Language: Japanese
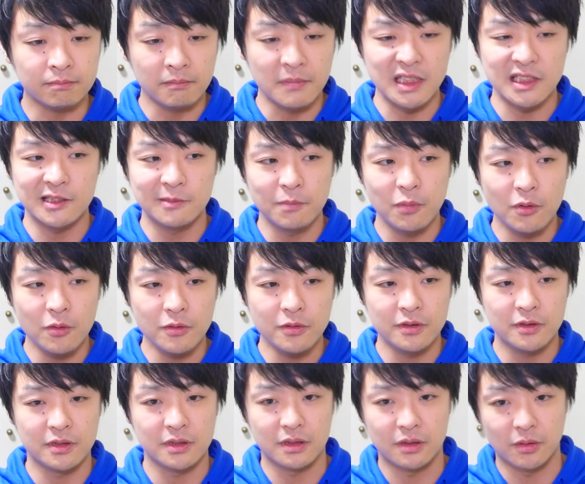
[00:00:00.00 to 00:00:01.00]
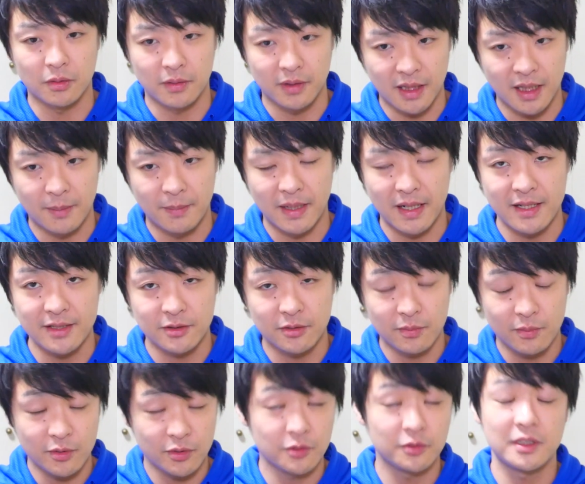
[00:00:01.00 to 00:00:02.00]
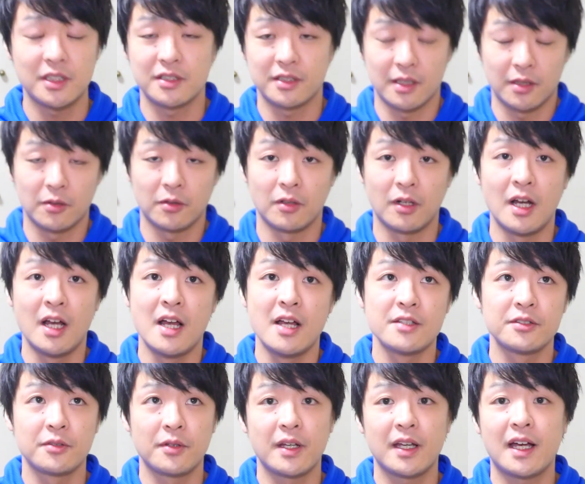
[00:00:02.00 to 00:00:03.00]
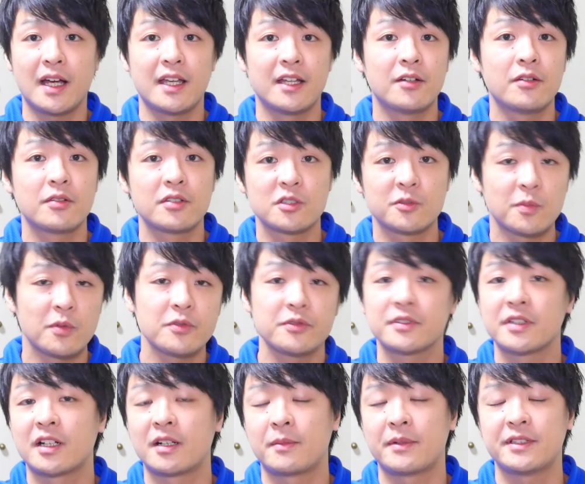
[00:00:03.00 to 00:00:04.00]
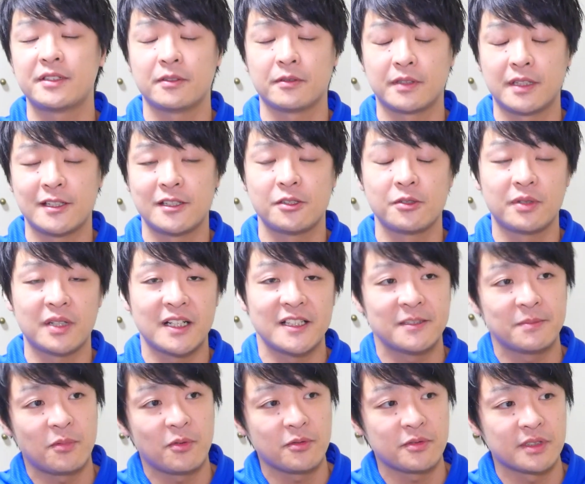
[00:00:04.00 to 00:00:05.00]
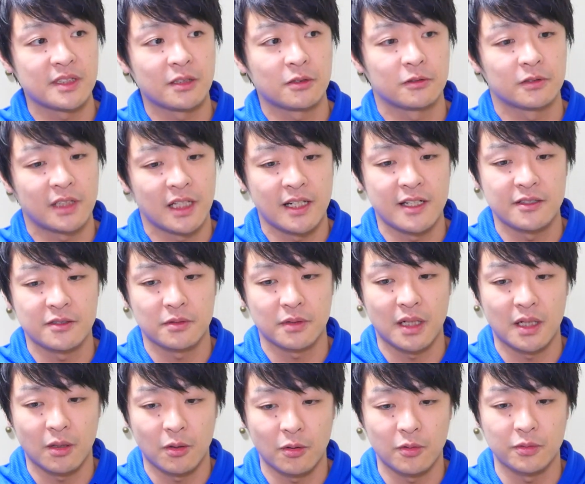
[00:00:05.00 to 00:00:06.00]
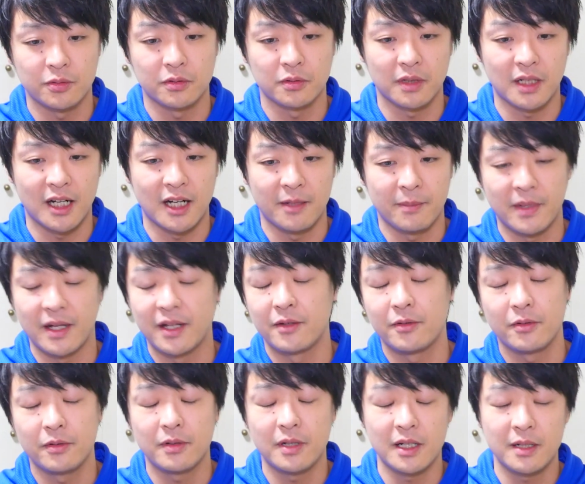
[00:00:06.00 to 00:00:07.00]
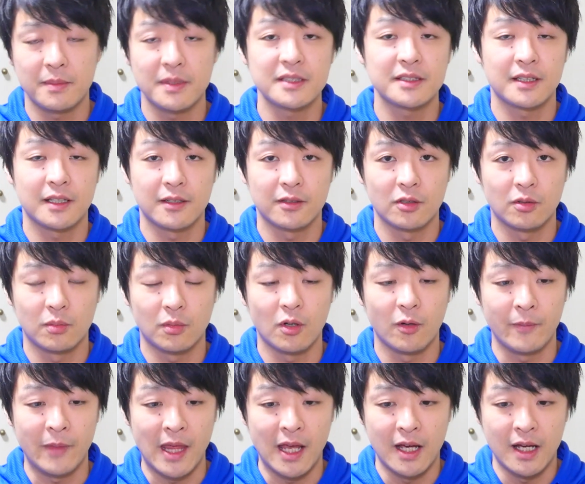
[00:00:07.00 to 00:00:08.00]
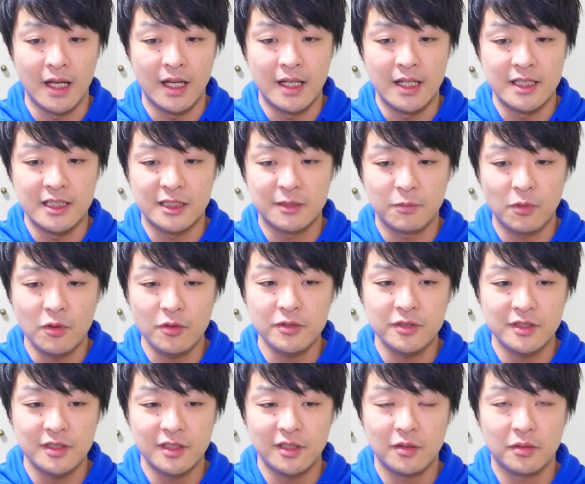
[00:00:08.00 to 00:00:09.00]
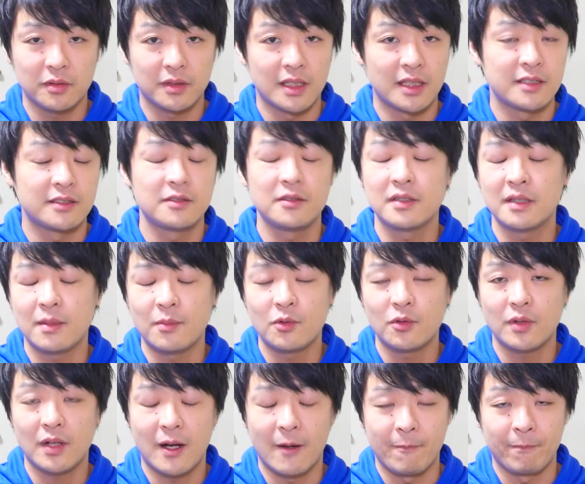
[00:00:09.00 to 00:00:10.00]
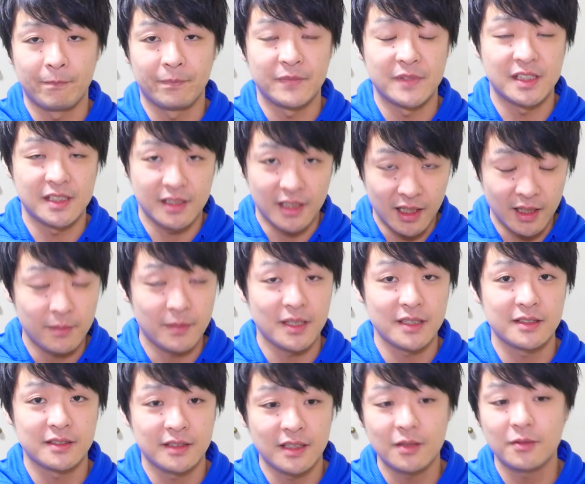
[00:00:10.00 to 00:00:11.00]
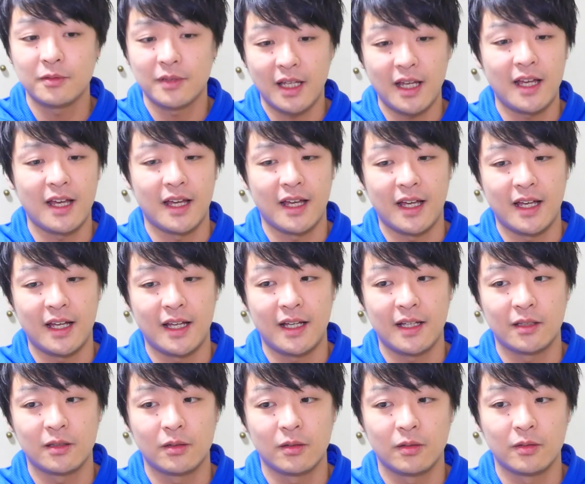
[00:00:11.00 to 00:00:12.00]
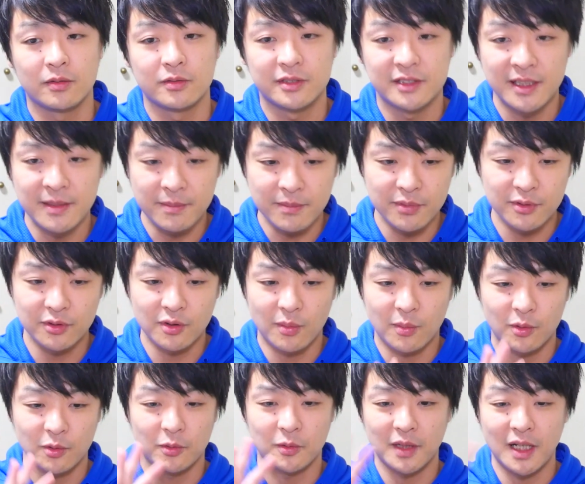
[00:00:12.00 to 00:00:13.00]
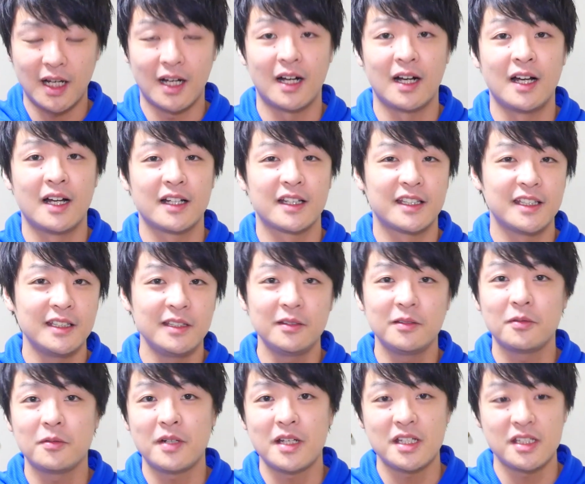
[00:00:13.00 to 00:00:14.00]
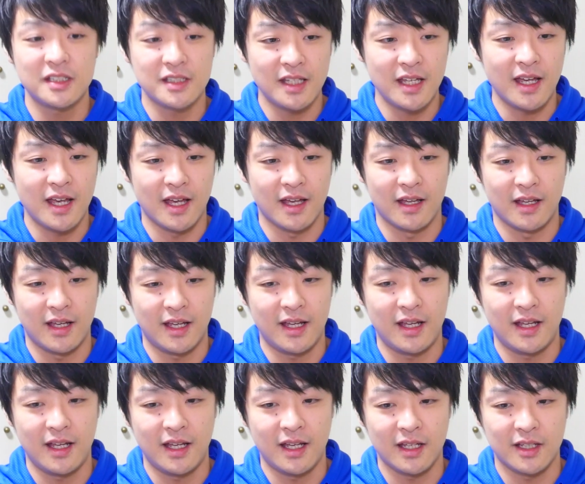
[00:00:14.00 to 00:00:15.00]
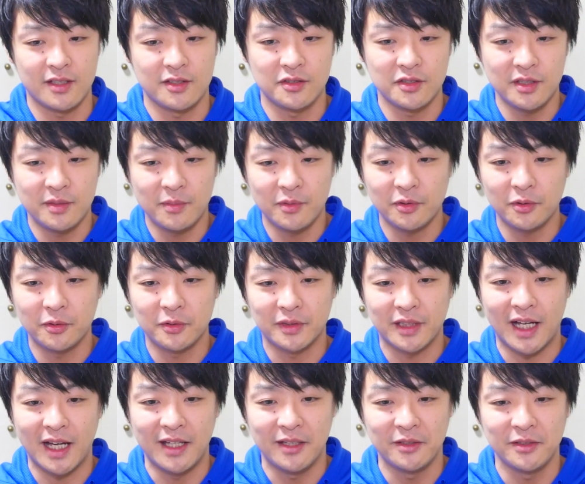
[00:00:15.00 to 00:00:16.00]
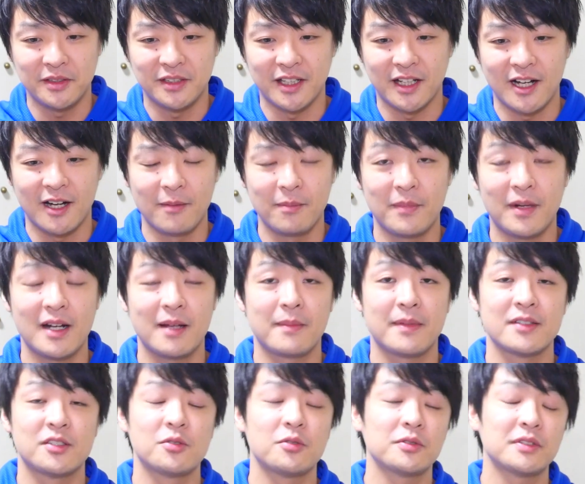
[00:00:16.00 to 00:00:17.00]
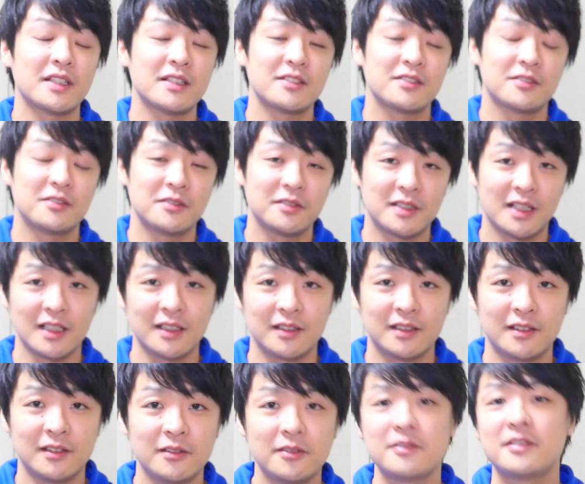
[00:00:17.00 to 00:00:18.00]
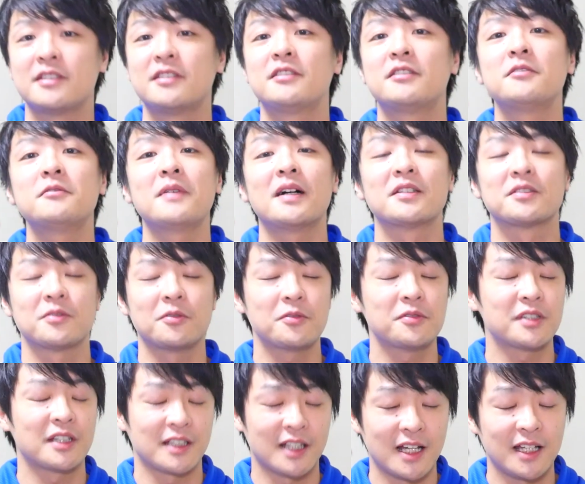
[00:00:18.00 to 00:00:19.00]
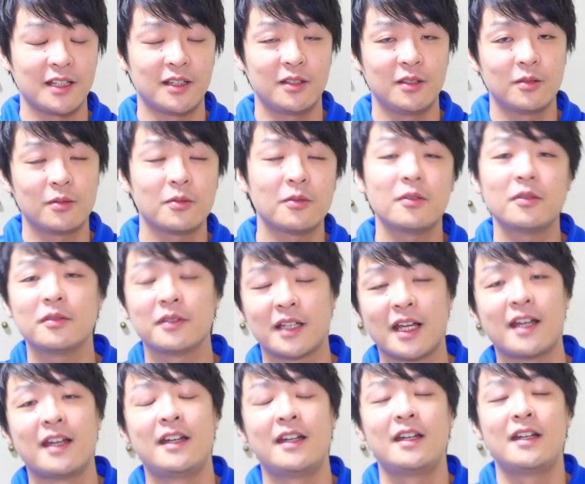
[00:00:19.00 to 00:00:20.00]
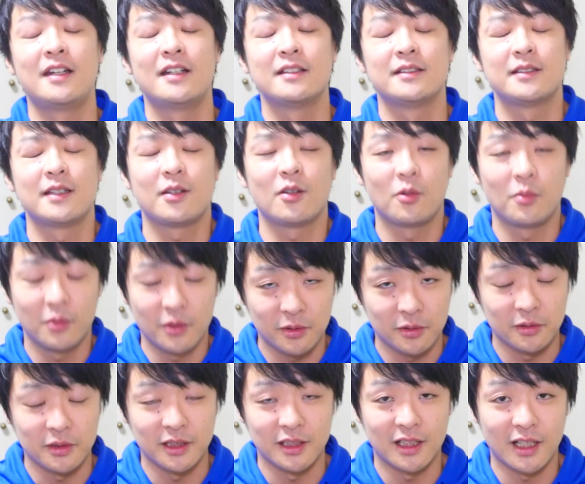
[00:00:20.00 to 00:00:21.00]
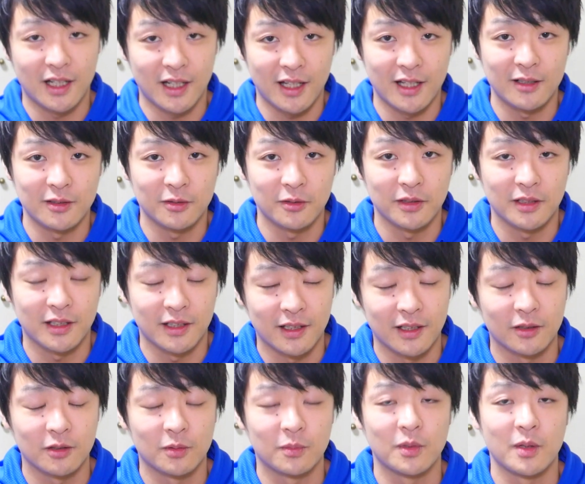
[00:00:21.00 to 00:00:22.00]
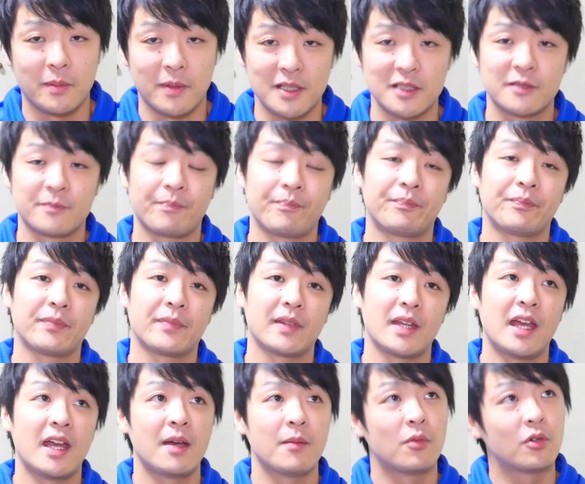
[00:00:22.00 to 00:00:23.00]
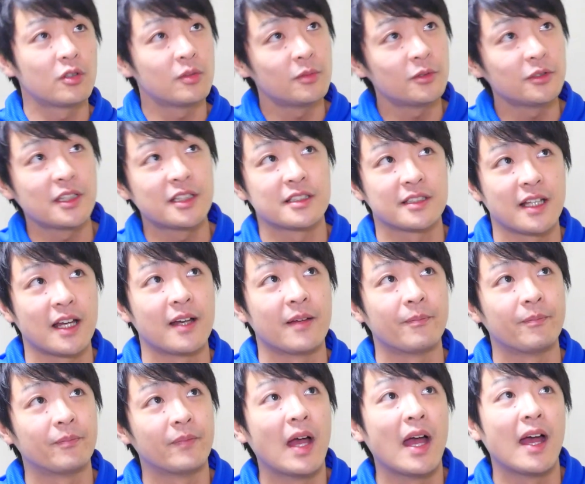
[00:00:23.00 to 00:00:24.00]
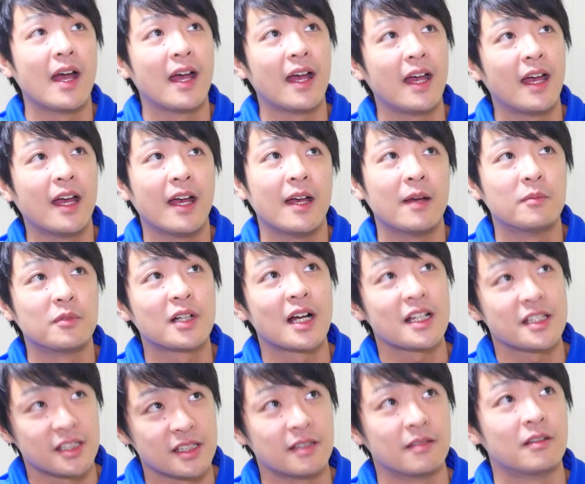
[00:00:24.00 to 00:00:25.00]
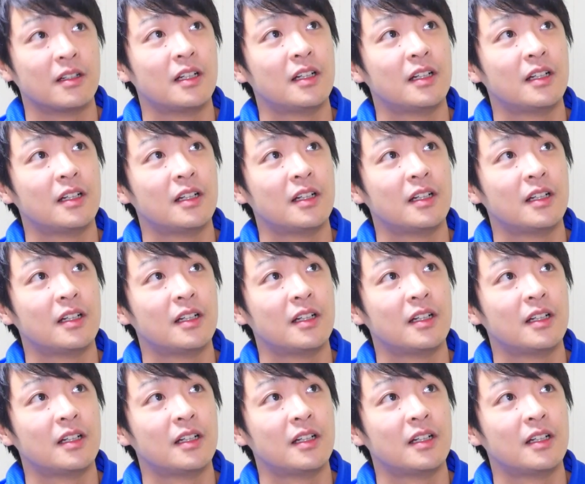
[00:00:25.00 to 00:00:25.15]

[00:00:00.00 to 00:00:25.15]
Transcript: まあ、スポーツとかマラソンもそうですけど、それ以外いろいろスポーツありますよね。障害スポーツだとテニスとかゴルフとか、まあ、いろいろありますけれども、スポーツによって必要なものが違います。なので、えーと、全部のものが筋トレして、えー、きついものを耐え抜いて頑張れば上達するかっていうと、実はそうじゃないっていうところをね、是非覚えておいていただけるといいかなと思います。えー、僕もですね、えー、昔、